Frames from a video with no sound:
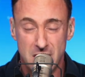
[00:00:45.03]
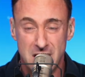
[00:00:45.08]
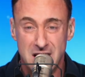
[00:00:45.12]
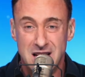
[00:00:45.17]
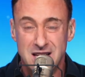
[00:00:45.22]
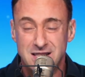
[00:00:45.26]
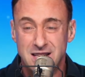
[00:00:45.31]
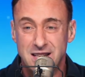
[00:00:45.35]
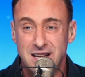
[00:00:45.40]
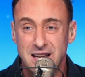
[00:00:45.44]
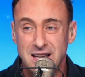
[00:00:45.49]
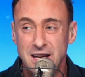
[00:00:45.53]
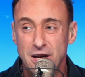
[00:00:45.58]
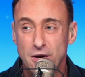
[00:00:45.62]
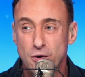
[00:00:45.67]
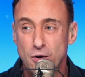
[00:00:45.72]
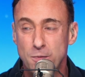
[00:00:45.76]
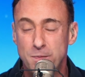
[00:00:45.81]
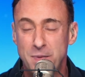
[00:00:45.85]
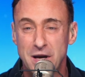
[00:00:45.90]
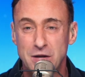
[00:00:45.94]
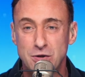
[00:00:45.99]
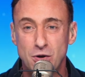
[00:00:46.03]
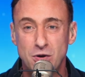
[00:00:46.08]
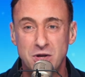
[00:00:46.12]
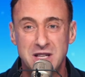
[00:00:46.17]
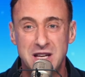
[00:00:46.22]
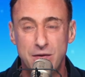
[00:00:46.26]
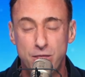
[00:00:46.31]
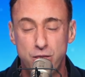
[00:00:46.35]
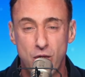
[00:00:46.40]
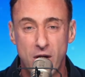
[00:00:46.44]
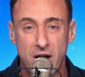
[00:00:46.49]
C'est-à-dire qu'une personne
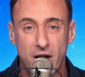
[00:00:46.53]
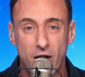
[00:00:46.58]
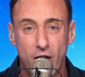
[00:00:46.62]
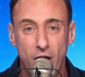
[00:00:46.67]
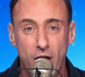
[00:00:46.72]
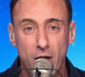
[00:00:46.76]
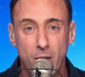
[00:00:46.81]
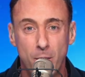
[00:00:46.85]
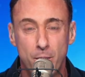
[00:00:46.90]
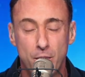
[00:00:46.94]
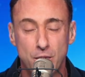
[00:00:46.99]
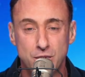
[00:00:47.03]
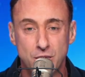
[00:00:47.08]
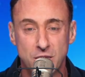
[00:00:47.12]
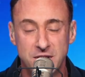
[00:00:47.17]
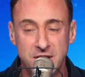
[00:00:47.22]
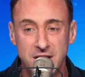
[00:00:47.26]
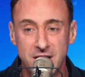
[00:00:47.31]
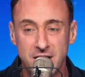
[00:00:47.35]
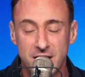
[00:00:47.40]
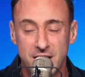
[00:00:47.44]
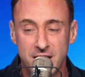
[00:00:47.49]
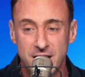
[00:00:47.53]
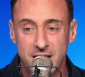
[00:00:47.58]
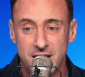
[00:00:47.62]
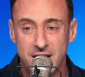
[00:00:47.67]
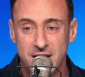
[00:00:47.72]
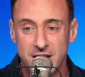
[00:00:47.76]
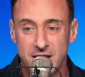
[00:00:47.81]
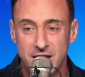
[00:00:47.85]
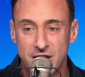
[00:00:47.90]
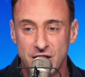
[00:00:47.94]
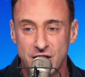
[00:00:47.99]
qui voit grand peut se dire,
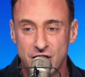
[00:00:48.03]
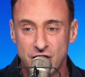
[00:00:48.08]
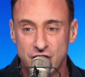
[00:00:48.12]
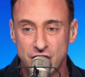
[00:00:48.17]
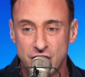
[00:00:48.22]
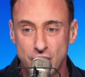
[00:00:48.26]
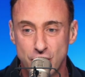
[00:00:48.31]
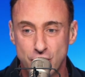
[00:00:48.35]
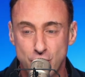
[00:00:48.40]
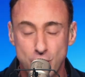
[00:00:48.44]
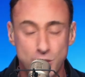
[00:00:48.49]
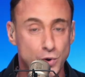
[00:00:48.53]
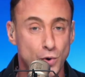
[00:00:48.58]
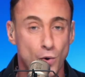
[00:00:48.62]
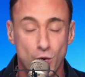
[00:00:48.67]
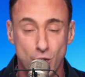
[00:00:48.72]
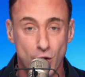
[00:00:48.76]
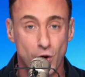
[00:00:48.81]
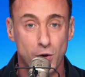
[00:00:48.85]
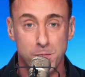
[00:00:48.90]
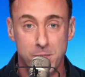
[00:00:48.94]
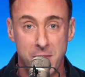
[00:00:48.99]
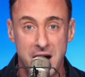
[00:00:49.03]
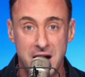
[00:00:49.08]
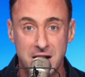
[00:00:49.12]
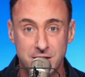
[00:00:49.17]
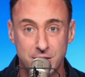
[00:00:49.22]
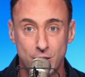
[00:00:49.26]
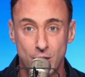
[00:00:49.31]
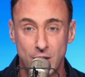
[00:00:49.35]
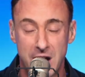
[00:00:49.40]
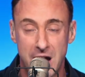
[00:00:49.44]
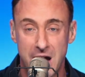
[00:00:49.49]
je, suis au camp de base
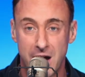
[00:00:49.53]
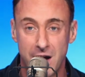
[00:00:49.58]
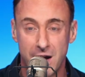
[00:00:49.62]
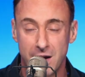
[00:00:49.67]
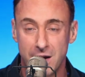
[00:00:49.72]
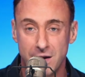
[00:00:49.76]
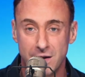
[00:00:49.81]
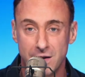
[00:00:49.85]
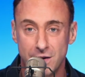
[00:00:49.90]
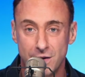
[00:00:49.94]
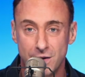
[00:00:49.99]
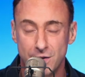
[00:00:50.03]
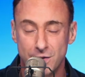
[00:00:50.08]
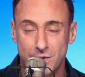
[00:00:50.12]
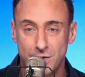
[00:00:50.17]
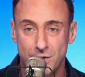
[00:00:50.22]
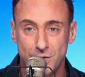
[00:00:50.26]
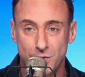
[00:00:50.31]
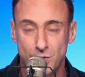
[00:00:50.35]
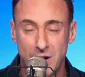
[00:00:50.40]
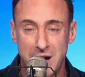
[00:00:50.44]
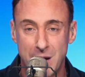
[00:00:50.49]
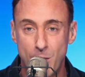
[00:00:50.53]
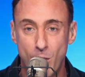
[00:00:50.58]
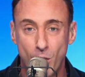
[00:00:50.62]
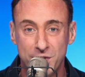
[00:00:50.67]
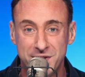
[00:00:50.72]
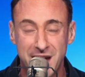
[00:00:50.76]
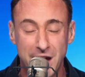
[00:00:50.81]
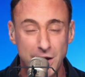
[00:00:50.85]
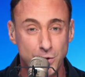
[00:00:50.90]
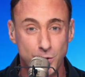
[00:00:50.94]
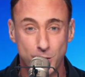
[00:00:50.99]
de la, de la
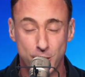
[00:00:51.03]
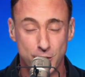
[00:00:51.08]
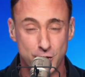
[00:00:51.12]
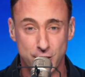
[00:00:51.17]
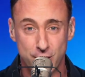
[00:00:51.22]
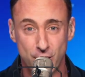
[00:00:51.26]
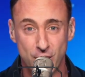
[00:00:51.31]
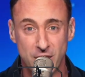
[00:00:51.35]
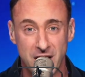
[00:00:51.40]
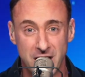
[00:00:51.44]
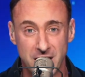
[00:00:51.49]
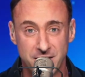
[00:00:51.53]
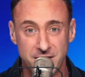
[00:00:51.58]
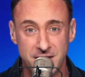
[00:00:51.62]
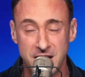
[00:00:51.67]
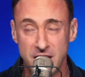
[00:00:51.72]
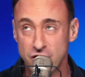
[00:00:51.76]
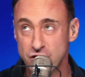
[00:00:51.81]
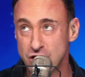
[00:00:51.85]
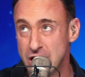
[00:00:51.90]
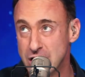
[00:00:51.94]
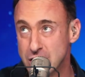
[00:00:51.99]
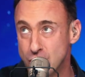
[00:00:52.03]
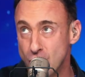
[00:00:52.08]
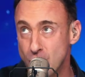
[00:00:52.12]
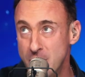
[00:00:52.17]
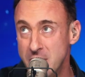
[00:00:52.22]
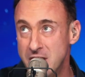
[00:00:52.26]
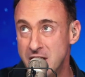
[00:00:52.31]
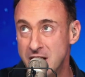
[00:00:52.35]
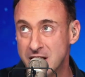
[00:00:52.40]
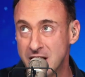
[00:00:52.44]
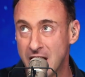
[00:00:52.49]
montagne que je veux gravir, j'ai le sommet
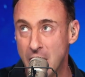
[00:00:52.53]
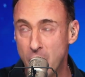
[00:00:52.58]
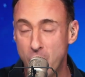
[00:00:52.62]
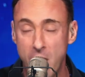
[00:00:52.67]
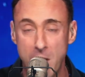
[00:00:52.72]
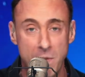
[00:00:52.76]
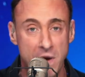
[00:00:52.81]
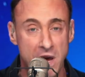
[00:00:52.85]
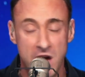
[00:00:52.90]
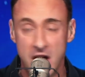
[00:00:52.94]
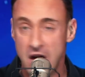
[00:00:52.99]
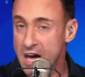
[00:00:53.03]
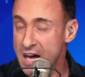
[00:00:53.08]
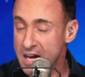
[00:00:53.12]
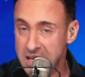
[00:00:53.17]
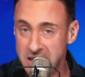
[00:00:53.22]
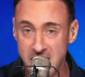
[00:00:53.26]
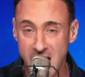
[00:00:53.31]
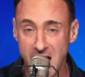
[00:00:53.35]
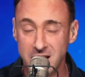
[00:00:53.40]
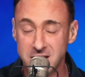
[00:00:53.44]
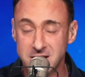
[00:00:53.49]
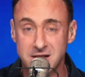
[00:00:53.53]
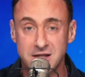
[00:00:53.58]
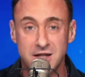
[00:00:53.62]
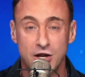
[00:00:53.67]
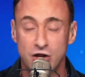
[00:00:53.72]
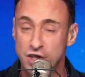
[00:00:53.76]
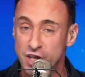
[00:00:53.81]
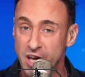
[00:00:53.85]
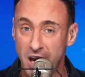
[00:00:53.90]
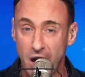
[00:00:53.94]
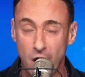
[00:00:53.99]
qui est très loin, mais yes,
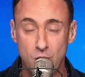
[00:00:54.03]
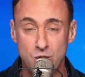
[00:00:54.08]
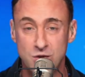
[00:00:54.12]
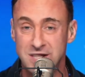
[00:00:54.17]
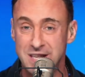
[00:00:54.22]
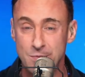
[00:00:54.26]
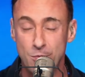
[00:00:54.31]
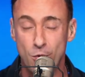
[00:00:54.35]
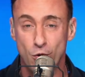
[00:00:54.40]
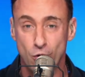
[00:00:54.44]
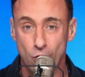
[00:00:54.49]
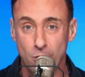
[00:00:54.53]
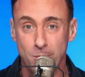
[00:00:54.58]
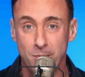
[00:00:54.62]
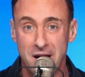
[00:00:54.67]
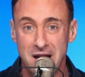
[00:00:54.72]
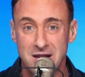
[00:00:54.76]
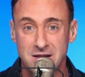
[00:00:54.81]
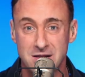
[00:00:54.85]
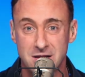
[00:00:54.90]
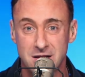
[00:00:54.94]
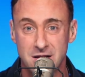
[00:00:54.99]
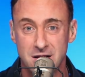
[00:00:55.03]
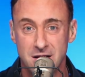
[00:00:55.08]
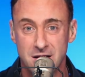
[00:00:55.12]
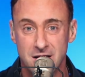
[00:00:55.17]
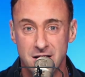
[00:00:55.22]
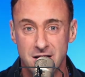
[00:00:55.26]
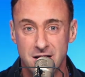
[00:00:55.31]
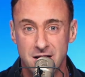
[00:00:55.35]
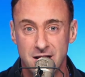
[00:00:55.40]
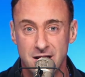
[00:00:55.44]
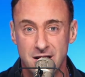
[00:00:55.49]
j'ai réussi mon camp de base.
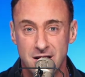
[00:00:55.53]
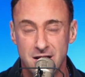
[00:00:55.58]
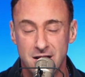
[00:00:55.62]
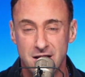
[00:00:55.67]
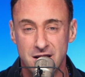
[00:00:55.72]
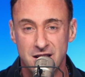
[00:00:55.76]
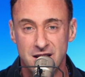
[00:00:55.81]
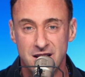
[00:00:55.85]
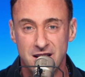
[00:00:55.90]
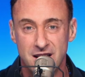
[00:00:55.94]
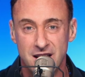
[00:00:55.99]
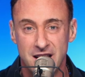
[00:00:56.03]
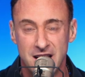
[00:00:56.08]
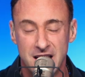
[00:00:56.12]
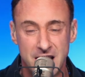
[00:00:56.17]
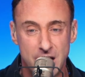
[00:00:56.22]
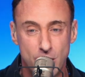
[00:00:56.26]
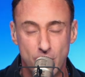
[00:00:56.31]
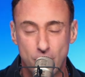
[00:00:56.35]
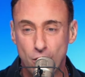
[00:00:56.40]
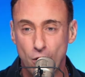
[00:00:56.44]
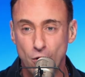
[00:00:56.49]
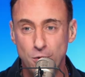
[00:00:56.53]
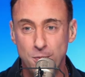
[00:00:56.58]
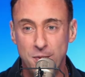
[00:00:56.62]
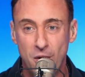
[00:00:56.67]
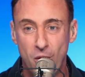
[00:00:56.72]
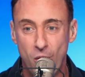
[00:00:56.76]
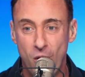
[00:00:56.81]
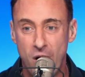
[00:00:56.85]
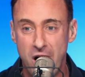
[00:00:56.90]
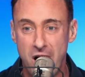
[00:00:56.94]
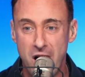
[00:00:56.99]
Et le camp
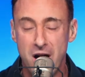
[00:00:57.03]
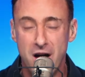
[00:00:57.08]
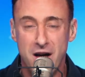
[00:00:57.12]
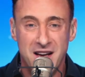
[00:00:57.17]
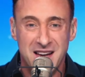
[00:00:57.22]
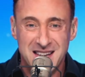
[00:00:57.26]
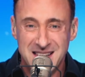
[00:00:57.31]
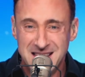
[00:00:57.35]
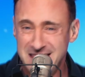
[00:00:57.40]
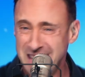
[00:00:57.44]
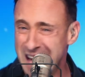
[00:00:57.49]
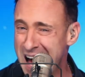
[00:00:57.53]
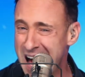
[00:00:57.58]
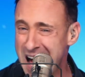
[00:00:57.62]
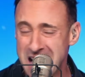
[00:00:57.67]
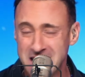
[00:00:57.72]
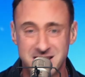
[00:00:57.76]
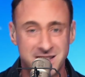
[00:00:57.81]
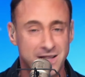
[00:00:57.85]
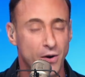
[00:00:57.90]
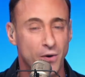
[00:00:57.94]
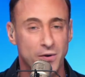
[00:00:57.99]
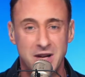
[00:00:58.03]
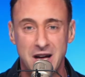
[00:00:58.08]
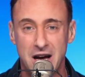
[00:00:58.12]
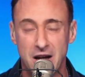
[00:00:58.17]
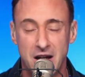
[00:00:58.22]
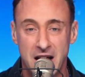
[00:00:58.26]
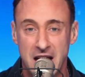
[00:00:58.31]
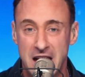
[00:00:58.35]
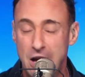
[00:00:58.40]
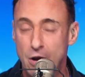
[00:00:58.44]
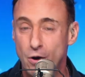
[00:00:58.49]
numéro 1, yes on a...
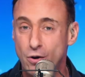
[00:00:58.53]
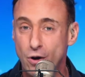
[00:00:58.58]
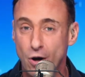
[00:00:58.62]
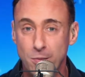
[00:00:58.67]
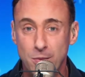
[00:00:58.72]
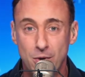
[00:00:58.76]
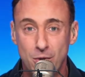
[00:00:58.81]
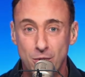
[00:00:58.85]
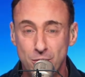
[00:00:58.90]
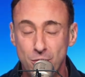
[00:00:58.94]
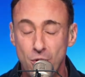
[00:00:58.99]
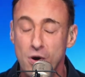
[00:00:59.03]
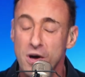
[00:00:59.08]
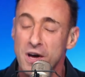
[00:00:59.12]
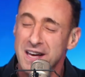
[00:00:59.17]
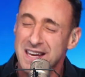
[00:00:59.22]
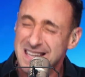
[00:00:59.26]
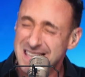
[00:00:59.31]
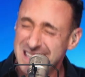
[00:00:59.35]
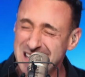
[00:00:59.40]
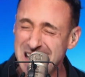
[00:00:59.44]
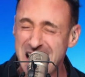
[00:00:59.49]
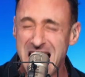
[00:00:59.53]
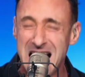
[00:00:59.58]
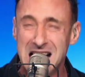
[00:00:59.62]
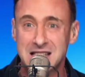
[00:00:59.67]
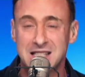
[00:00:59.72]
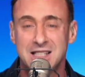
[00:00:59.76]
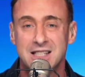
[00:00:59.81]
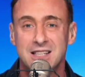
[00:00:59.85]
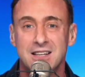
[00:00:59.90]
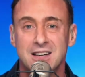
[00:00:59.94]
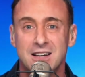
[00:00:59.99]
Et le camp numéro 2,
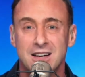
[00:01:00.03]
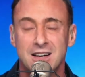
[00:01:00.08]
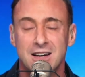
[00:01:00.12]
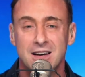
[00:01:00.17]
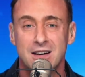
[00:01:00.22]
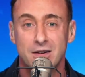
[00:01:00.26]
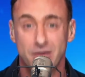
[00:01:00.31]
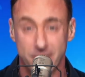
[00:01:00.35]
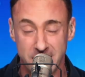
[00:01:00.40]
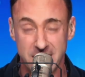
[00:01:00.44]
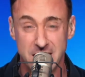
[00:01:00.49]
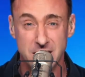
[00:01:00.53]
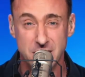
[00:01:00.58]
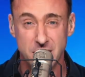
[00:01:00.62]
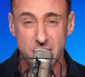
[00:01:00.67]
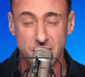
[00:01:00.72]
yes Vous voyez ce que